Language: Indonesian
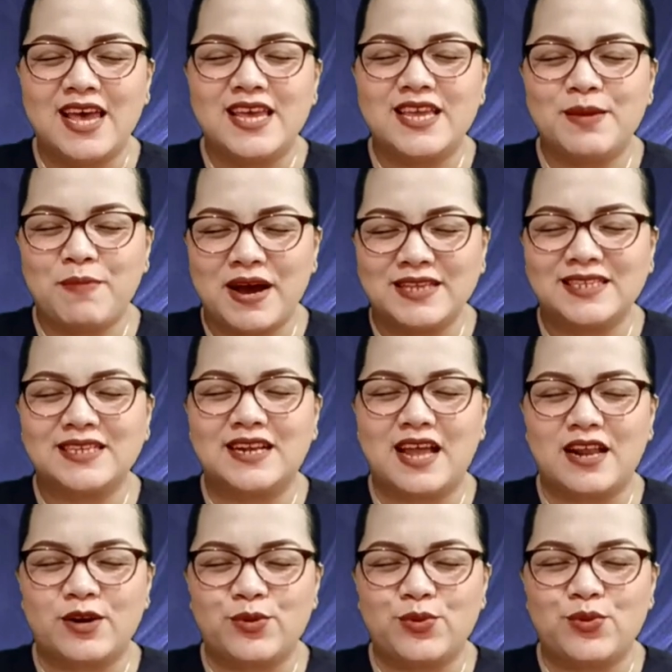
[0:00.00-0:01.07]
ibas
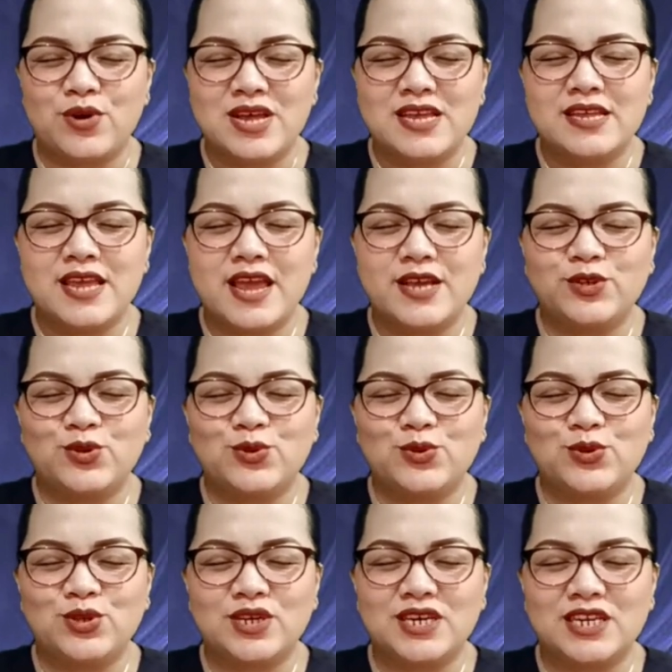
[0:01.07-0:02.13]
gelardo,
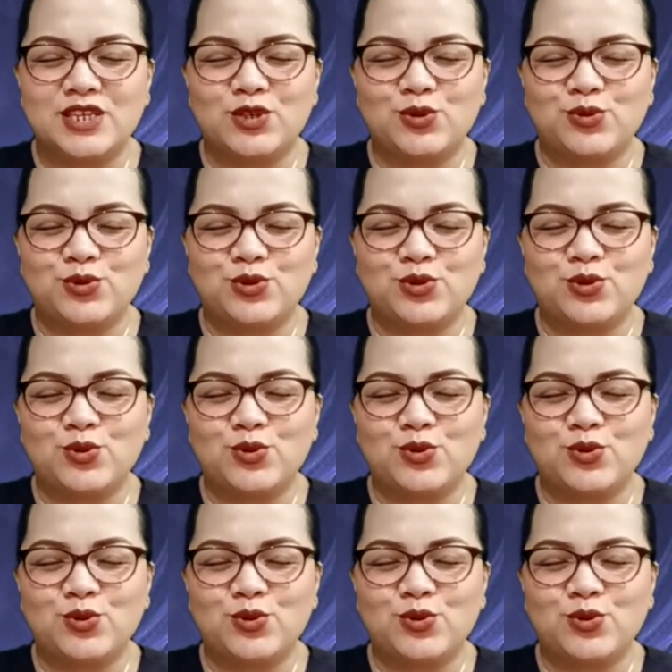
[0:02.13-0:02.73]
Yesus Kristus